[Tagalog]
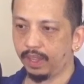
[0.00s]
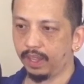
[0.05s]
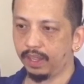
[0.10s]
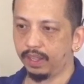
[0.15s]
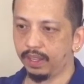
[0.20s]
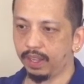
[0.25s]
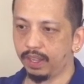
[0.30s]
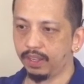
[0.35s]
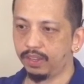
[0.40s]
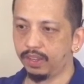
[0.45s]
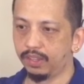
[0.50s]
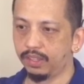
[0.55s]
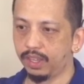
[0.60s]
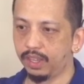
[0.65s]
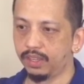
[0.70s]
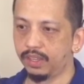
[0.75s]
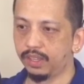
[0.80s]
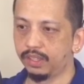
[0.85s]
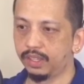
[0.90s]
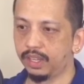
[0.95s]
Ayan.
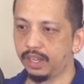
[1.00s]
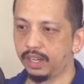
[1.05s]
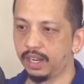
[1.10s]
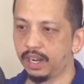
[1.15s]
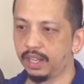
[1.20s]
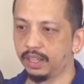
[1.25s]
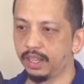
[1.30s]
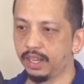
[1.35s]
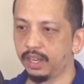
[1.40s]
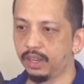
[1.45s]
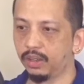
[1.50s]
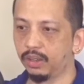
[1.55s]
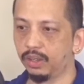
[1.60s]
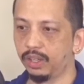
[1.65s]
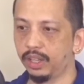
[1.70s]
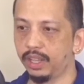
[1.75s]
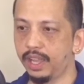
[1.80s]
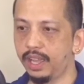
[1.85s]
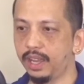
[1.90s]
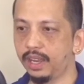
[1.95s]
Adjust, adjust lang natin ng
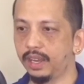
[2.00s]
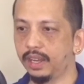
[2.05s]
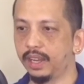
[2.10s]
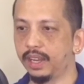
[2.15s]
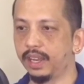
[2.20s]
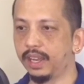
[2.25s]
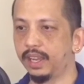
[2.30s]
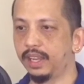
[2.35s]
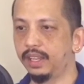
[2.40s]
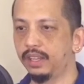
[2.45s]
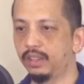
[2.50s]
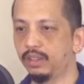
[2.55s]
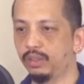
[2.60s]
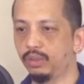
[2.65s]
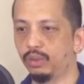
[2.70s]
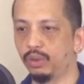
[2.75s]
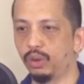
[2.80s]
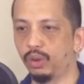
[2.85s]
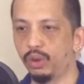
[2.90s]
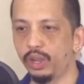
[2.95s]
konti. Ayan.
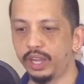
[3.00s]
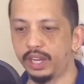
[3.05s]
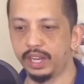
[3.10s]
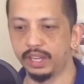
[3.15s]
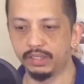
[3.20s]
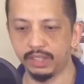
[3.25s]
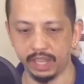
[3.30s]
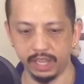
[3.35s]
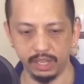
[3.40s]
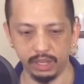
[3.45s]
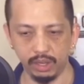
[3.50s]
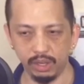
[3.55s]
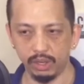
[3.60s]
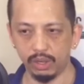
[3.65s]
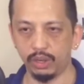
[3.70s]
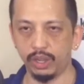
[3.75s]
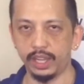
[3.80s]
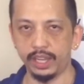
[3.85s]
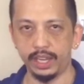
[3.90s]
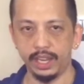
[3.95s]
Kung okay na sa inyo,
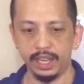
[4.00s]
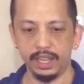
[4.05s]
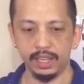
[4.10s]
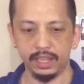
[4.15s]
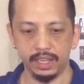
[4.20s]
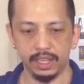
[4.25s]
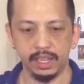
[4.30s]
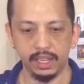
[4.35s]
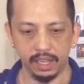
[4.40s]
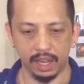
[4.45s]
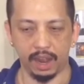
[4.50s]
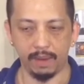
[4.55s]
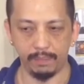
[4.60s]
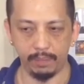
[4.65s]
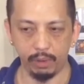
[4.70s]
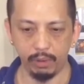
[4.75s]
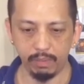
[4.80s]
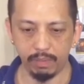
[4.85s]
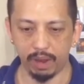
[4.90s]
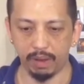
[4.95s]
okay na.
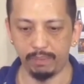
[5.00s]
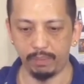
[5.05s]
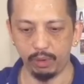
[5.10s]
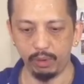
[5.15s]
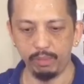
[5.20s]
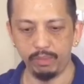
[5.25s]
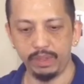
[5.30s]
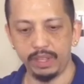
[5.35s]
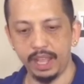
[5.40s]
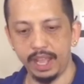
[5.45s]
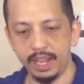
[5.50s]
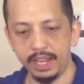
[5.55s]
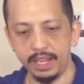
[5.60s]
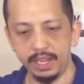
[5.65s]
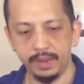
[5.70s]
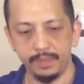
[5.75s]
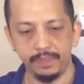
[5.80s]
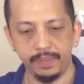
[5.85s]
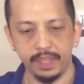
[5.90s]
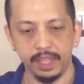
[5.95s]
Approve, approve.
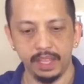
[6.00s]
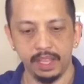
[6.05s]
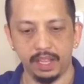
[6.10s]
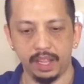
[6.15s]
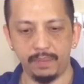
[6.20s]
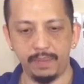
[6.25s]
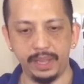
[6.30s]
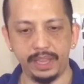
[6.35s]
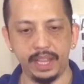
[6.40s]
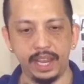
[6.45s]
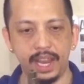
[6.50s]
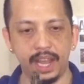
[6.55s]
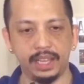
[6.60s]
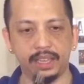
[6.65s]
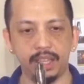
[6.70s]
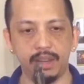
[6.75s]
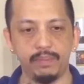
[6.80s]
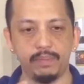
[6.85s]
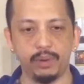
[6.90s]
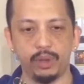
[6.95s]
Then, kabit na
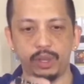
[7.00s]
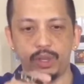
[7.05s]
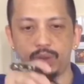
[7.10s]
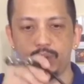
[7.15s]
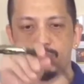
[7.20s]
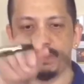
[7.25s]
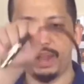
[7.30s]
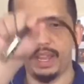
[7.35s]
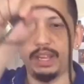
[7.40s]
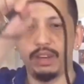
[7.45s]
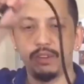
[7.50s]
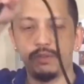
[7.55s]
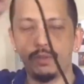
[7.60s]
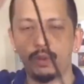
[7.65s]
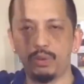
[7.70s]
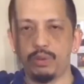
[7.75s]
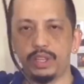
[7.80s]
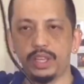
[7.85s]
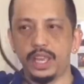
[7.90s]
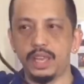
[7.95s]
natin po yung
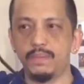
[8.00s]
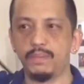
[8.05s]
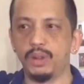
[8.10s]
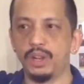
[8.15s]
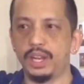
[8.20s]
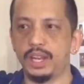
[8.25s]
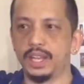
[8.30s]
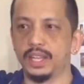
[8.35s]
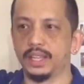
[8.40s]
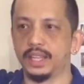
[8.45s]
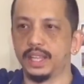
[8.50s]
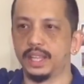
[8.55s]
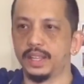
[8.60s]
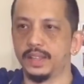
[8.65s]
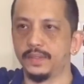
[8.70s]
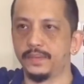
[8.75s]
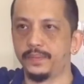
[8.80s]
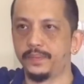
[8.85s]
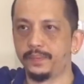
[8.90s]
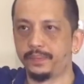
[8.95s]
microphone cable
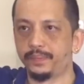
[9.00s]
natin.